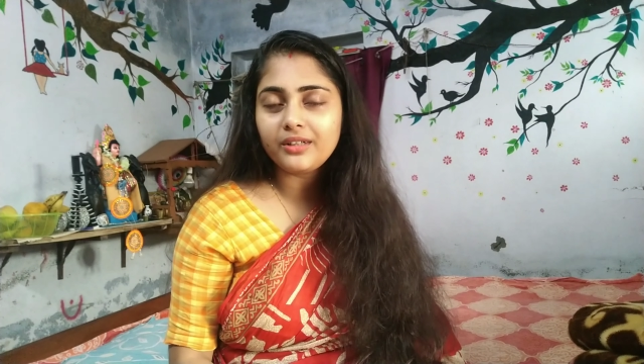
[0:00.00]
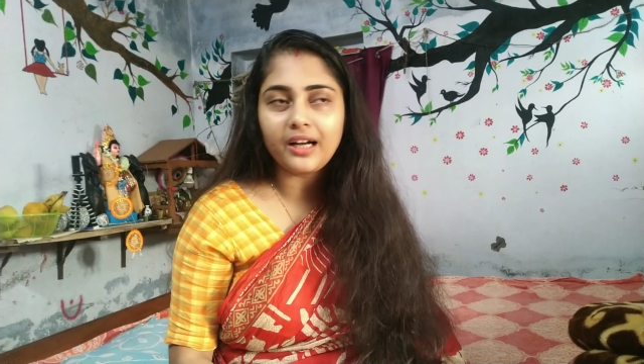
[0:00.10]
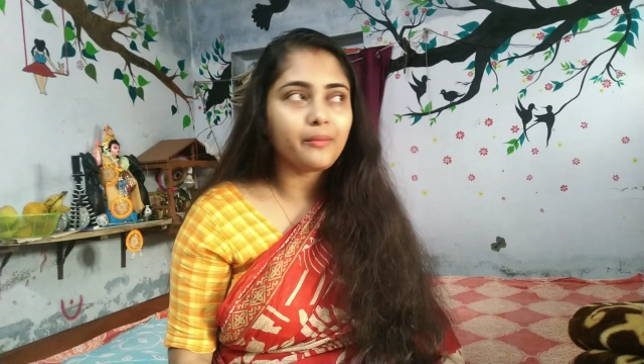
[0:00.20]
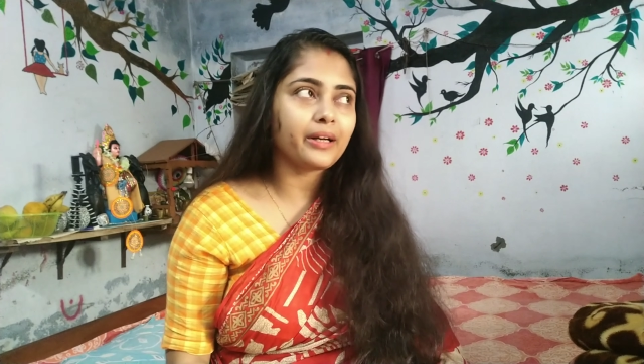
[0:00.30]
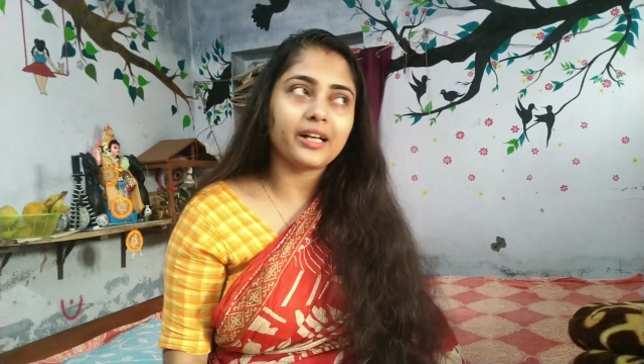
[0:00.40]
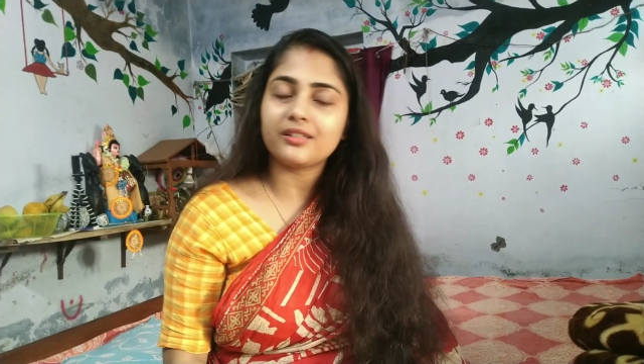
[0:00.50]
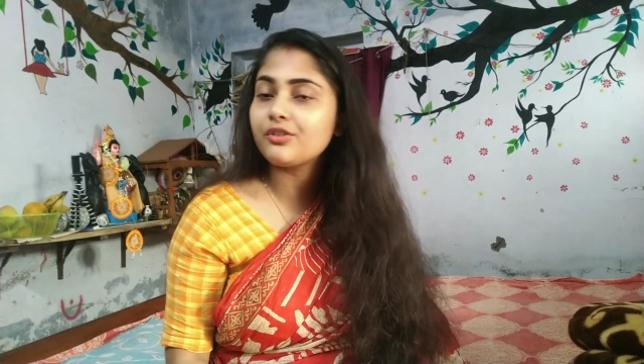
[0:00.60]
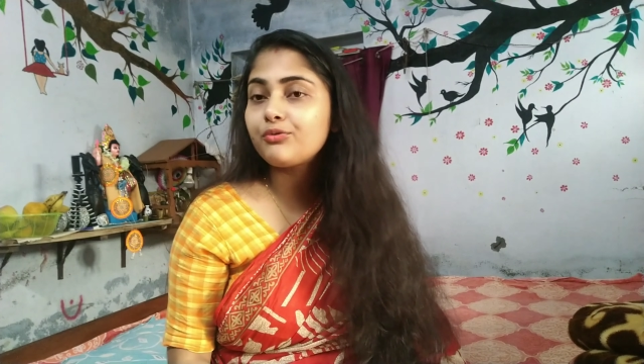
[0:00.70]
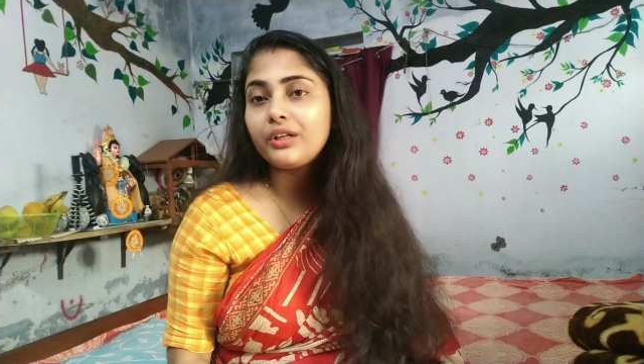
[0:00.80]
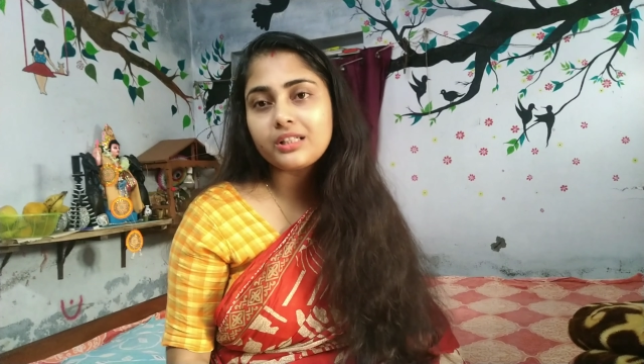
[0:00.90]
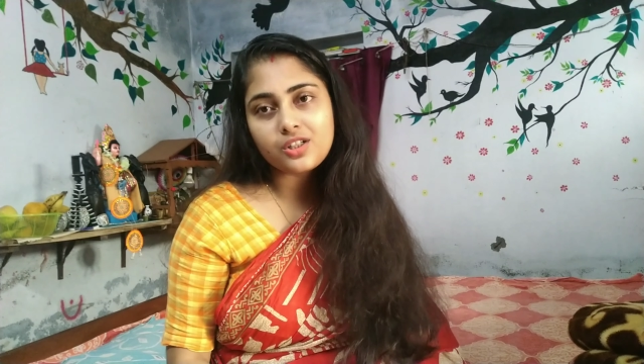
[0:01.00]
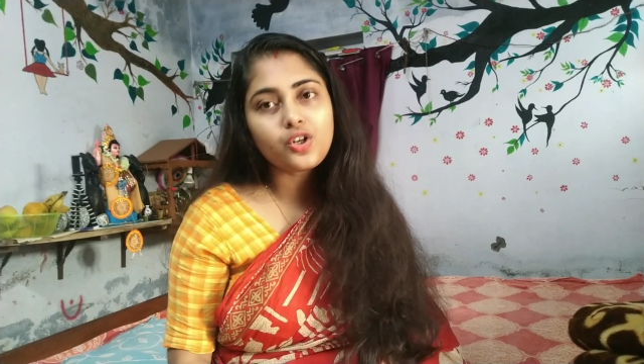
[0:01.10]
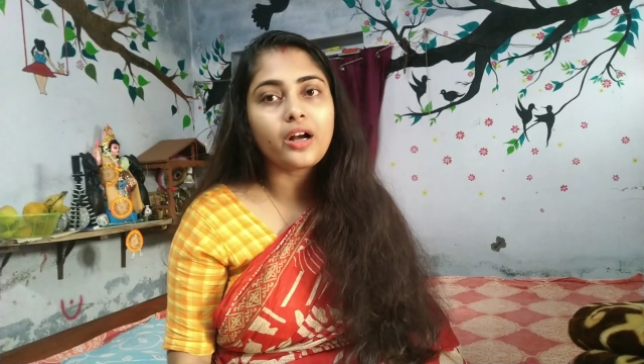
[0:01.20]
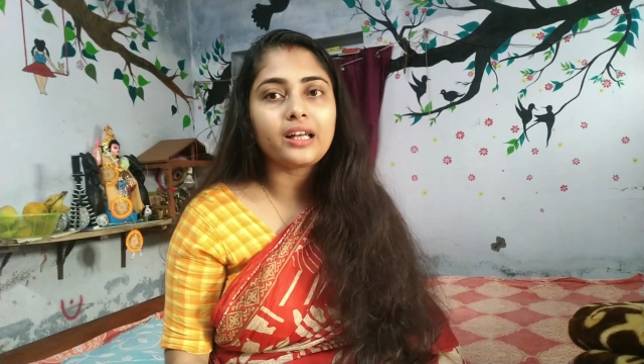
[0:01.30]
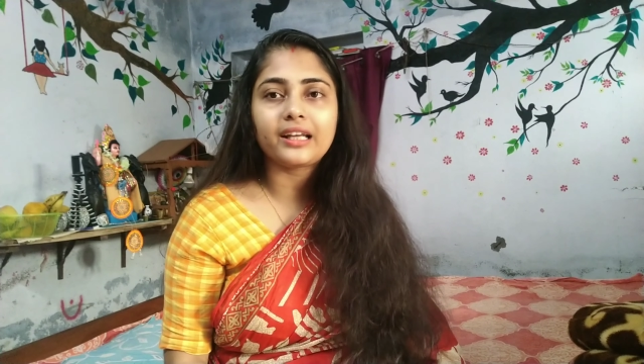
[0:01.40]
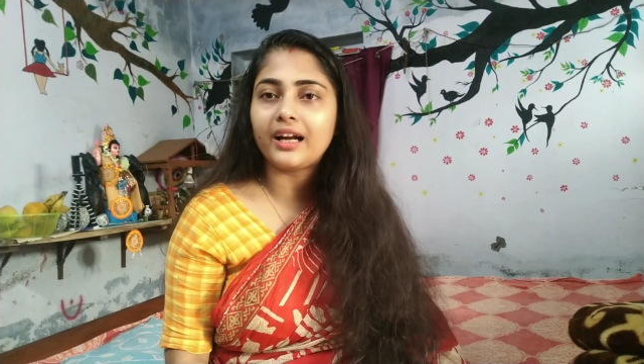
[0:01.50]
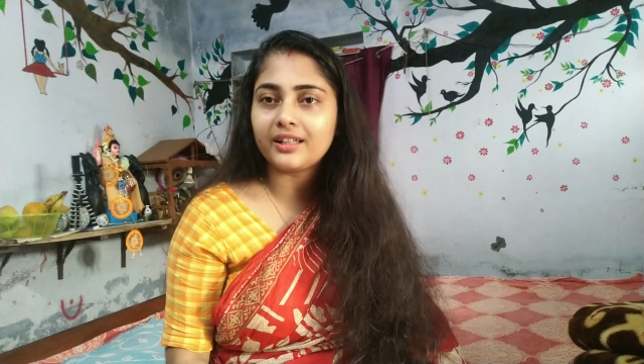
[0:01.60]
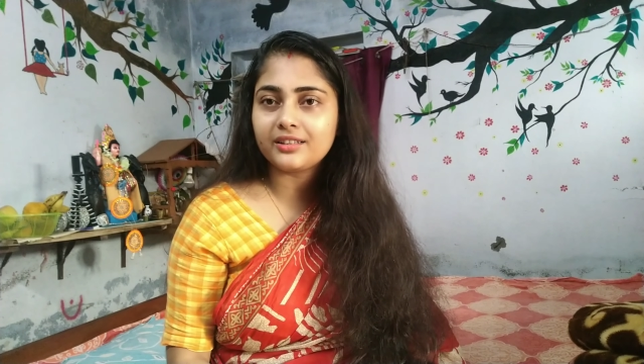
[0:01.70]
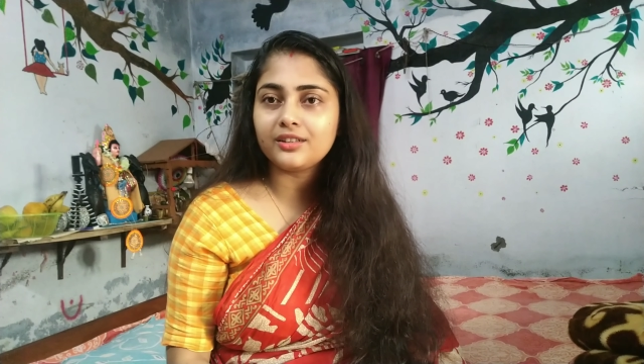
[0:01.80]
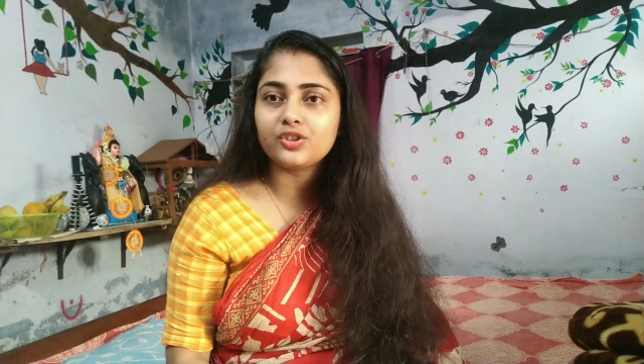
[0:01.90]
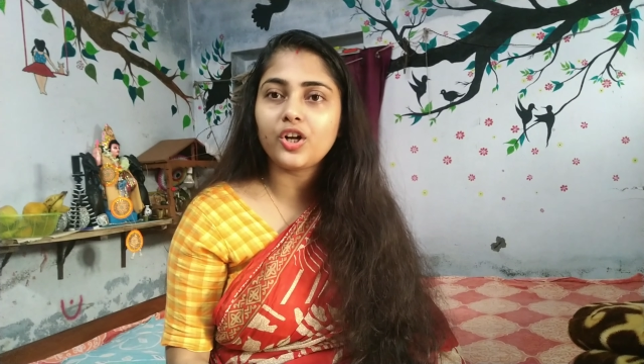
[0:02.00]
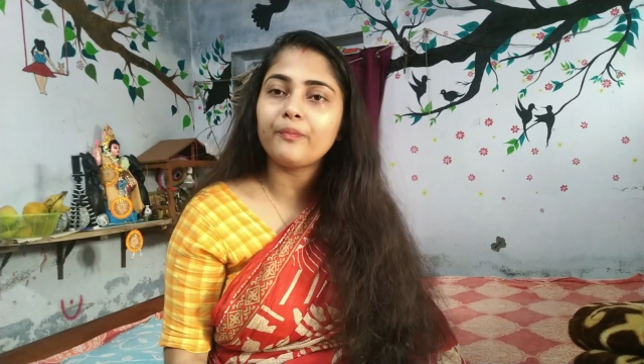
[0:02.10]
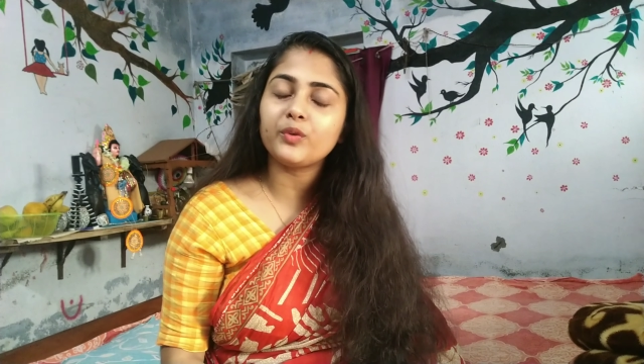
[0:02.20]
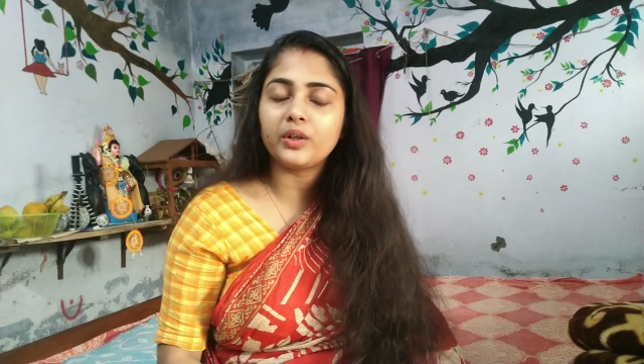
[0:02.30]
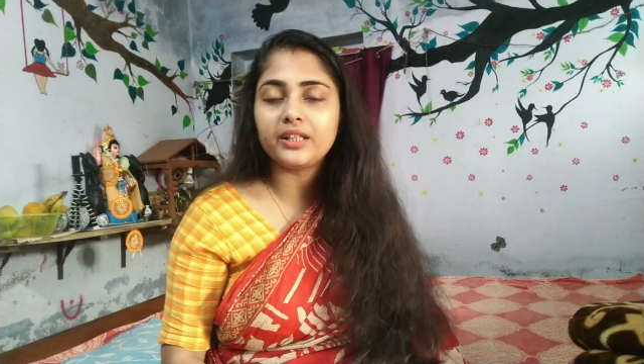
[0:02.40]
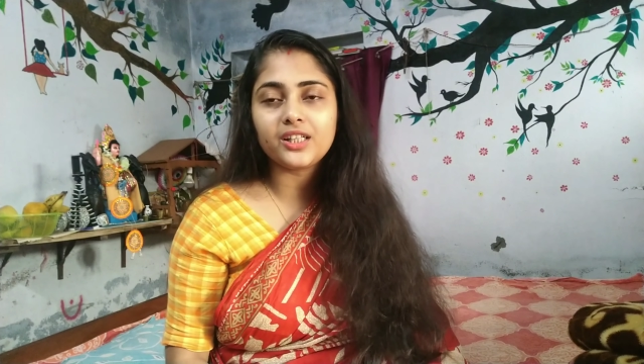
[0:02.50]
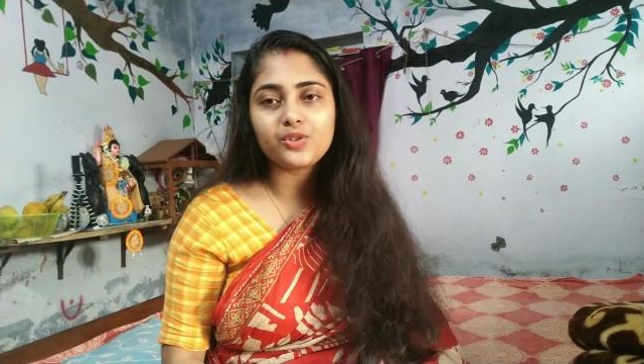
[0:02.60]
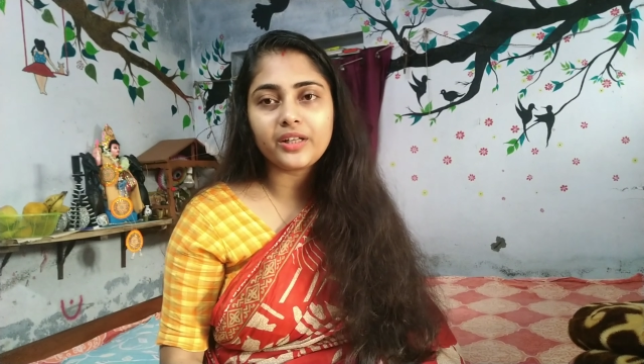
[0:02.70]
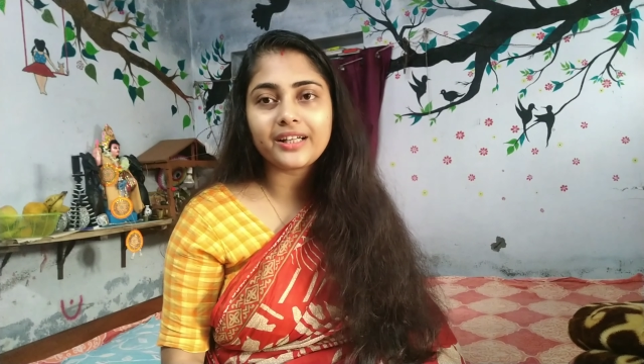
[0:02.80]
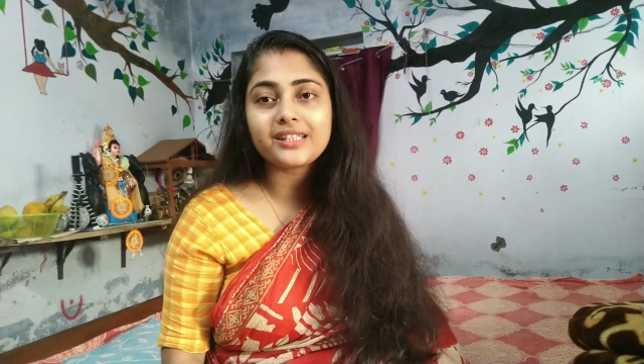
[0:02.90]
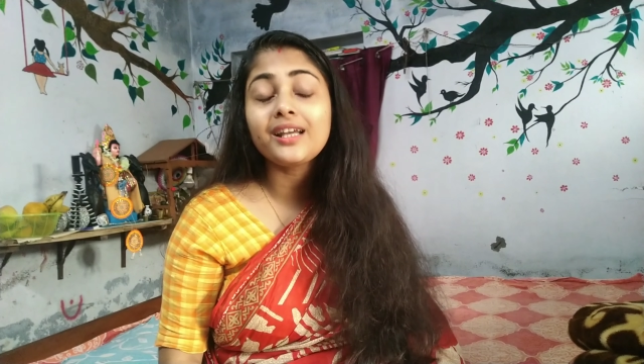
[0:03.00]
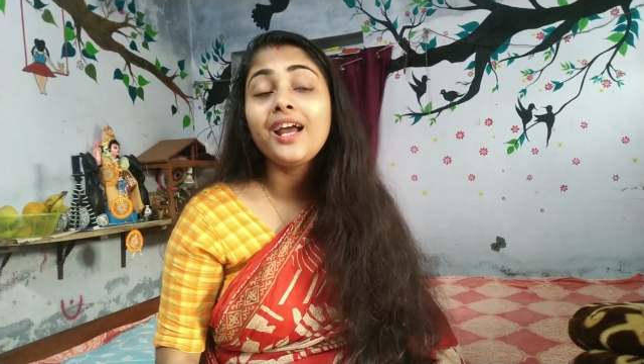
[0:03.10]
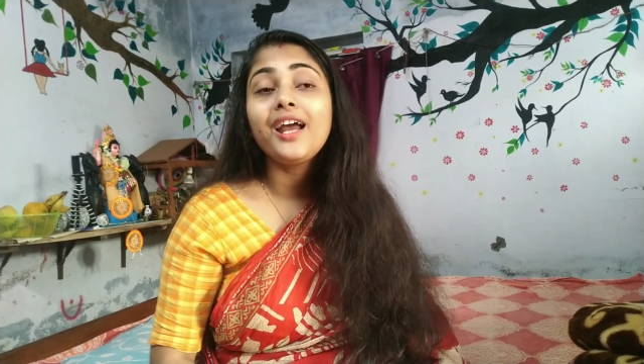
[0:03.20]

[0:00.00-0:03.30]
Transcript: আর আমার গাছের ফুল আজকে সকালে কারা জানি সব তুলে নিয়ে চলে গেছে